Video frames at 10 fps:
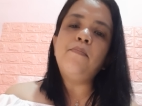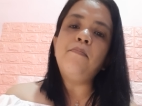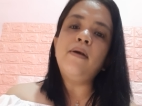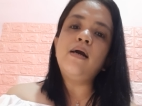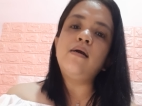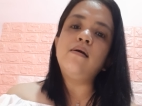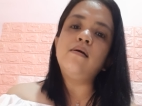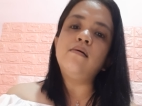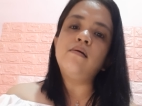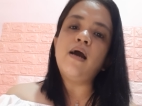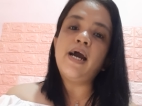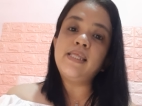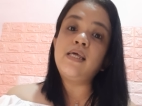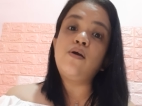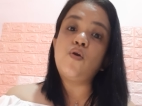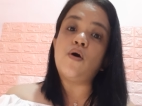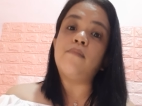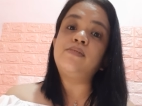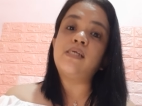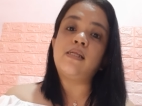mag hide the glow
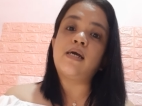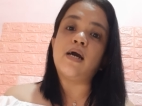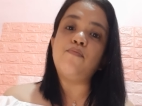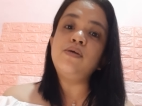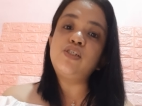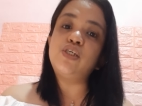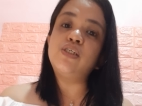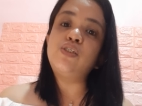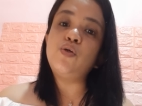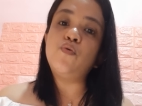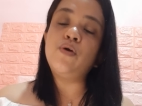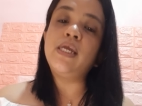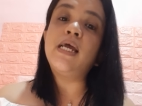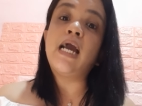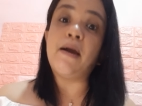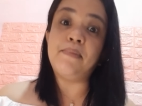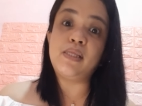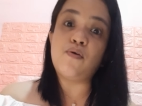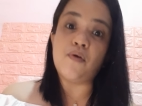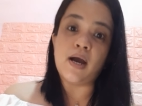up set ka, which is yung ginagamit
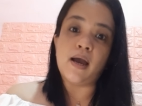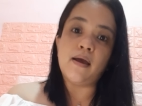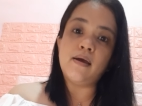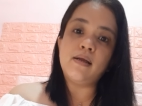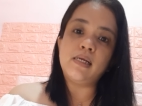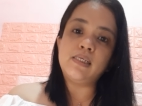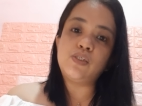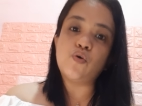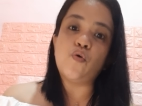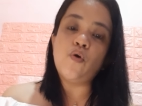ko nga. So,